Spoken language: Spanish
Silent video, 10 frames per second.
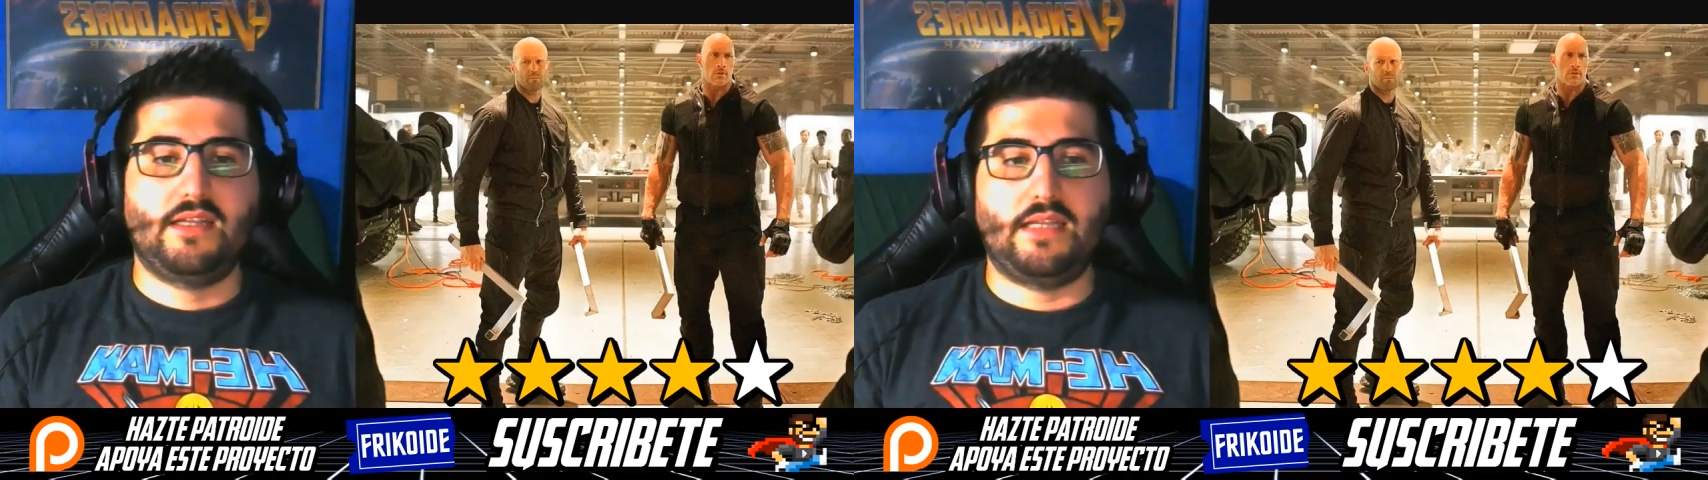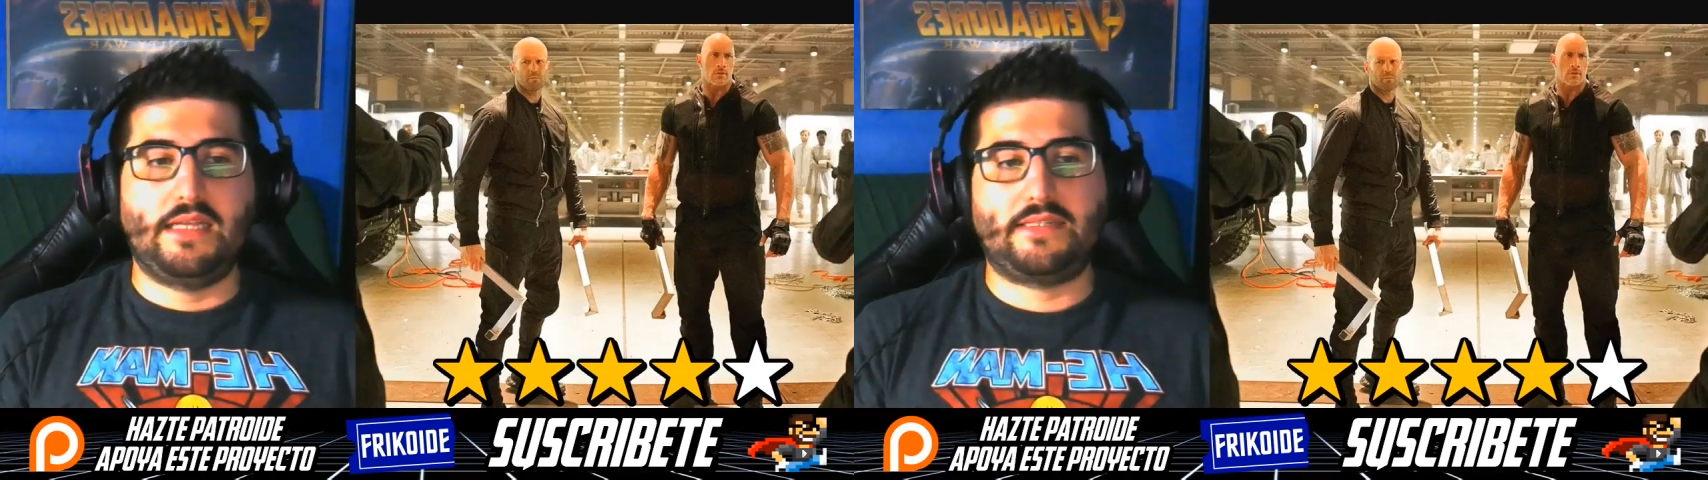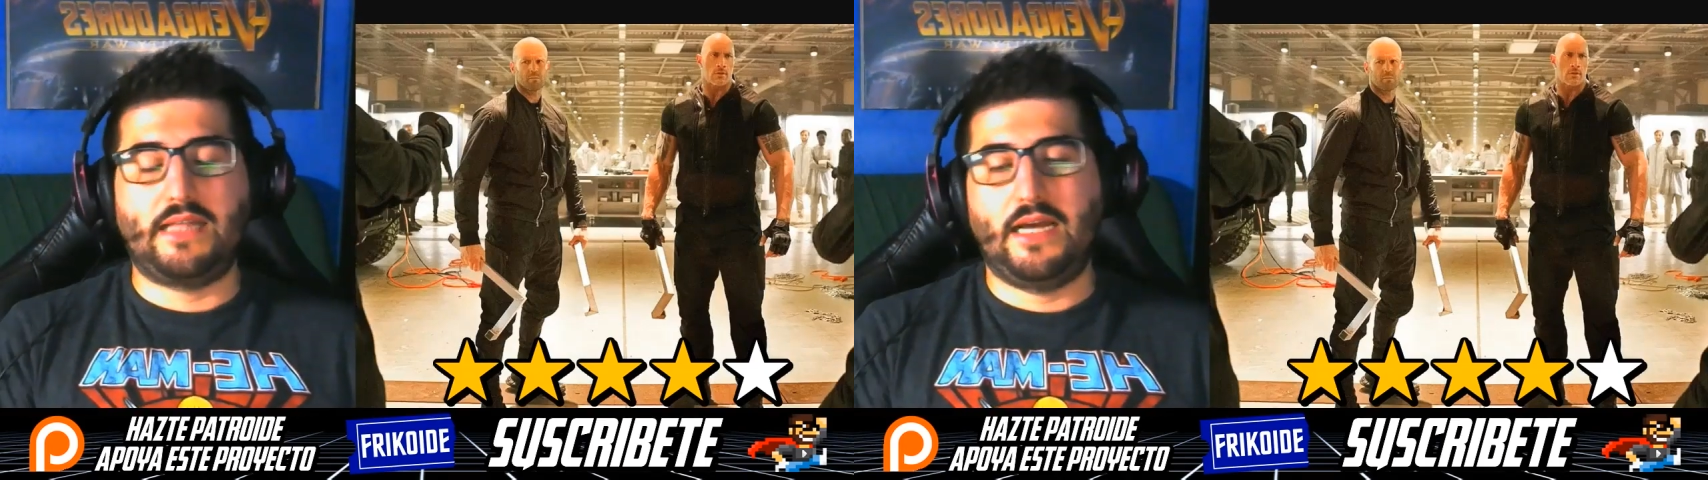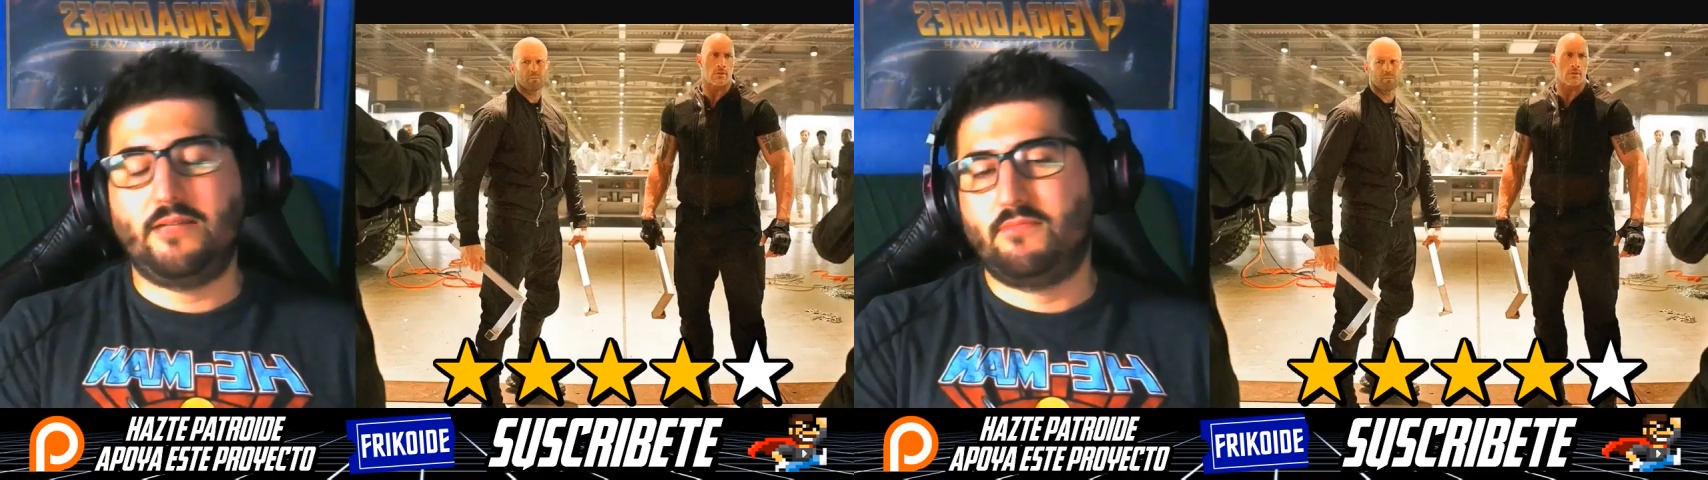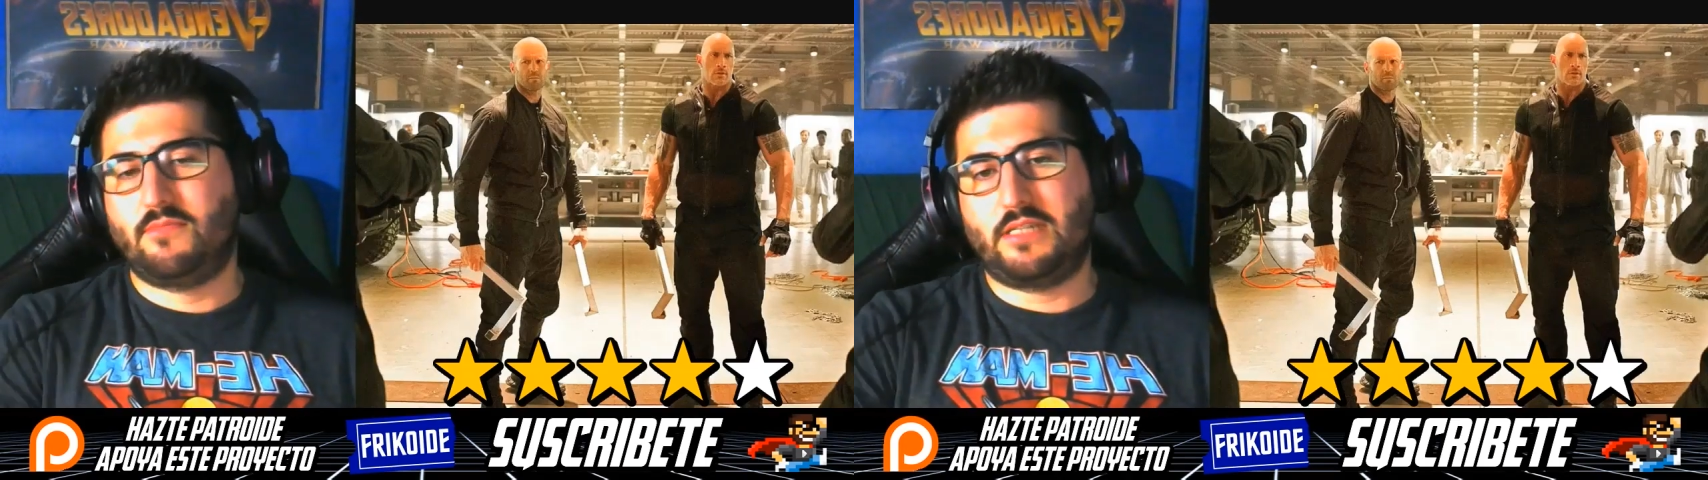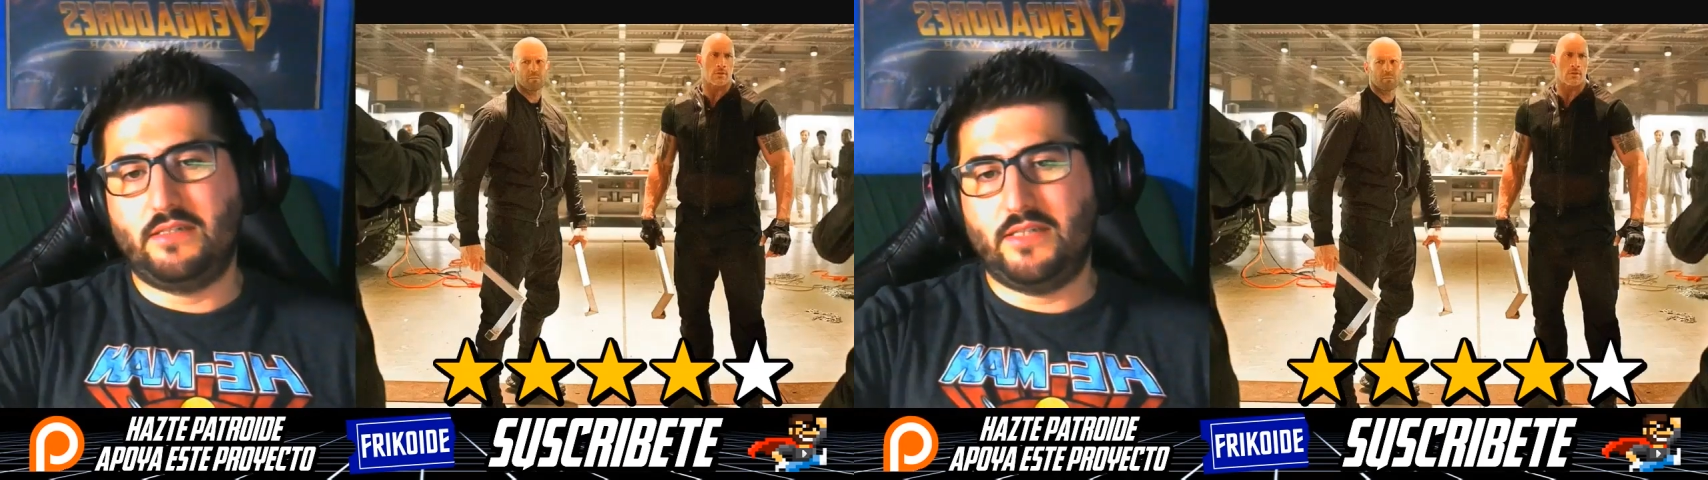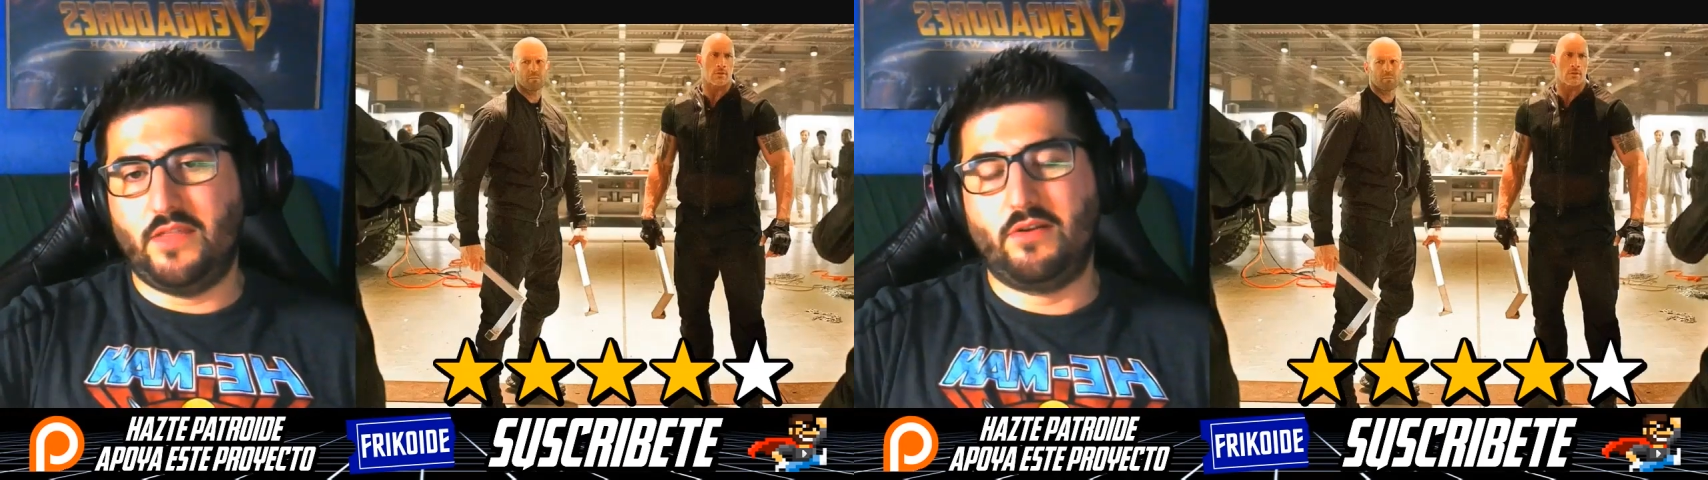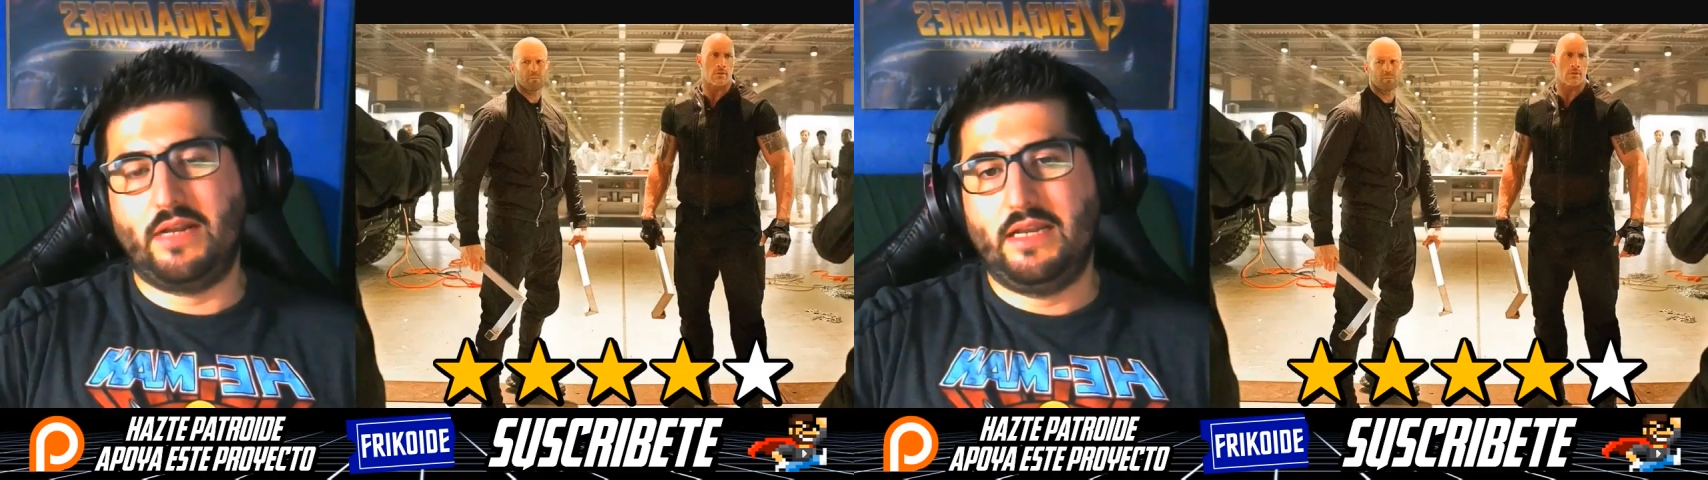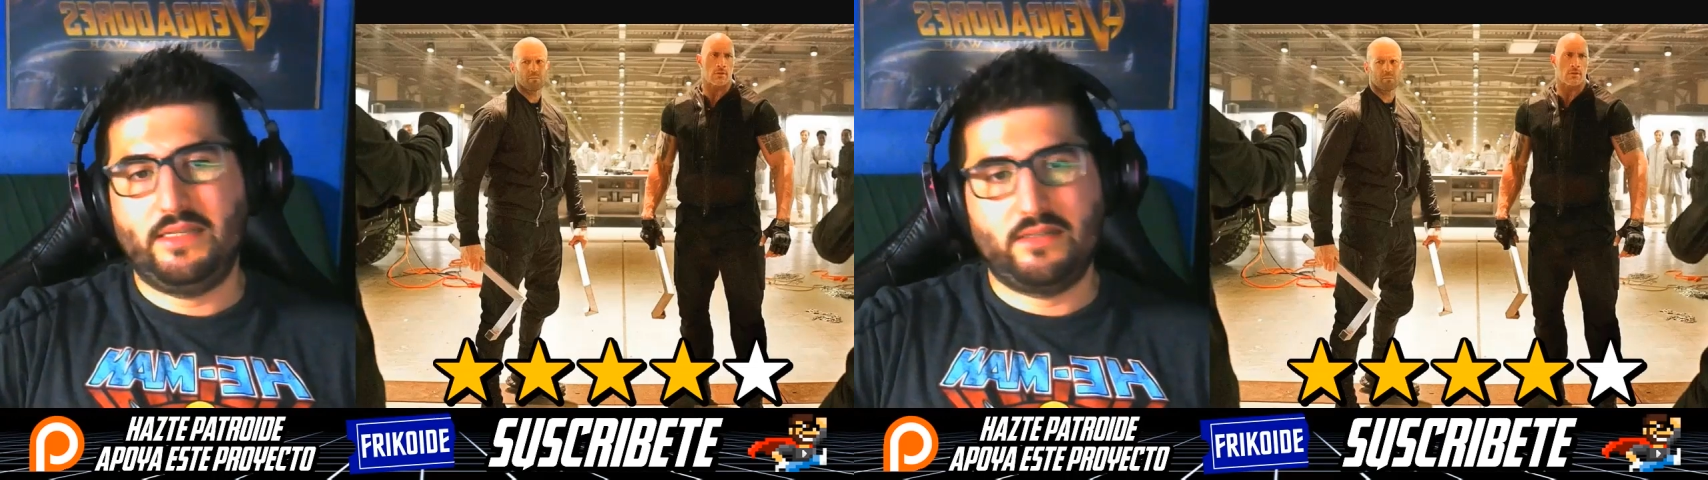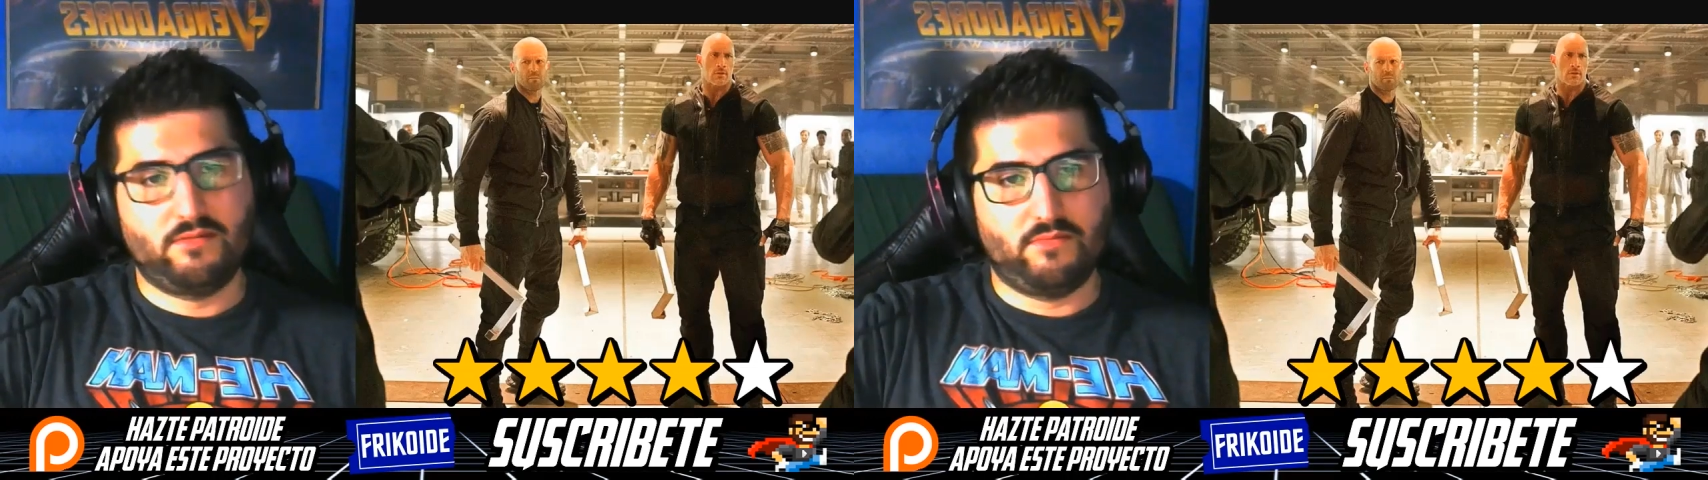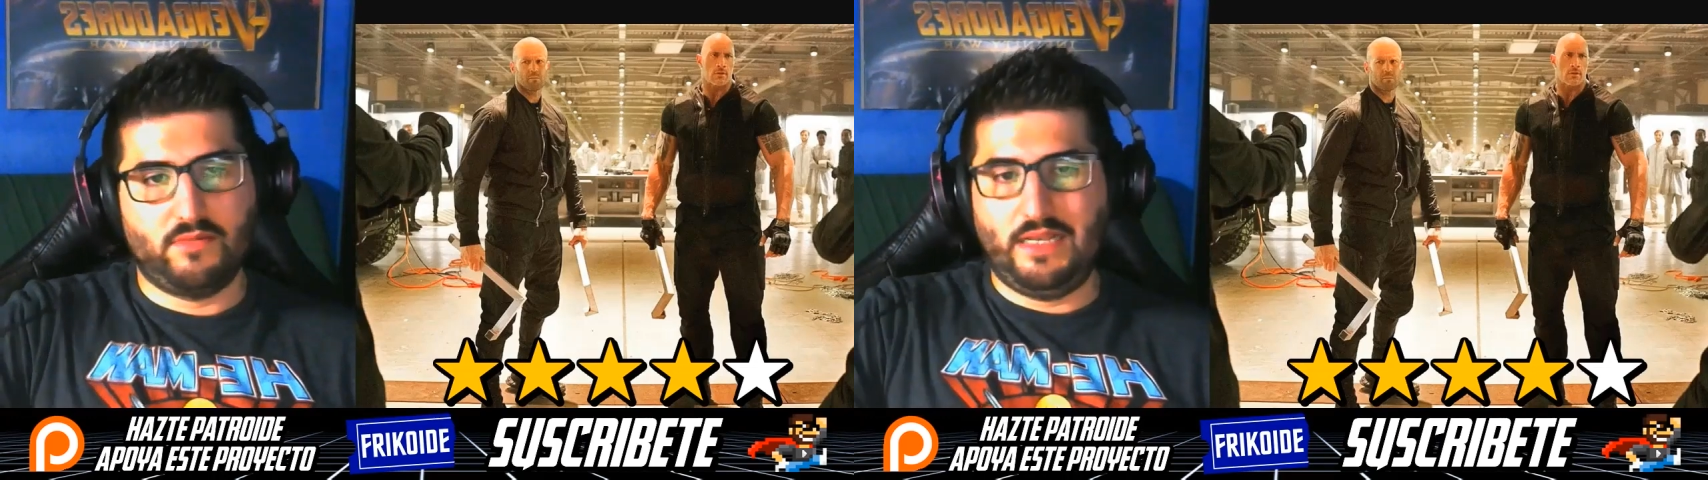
están sensacionales.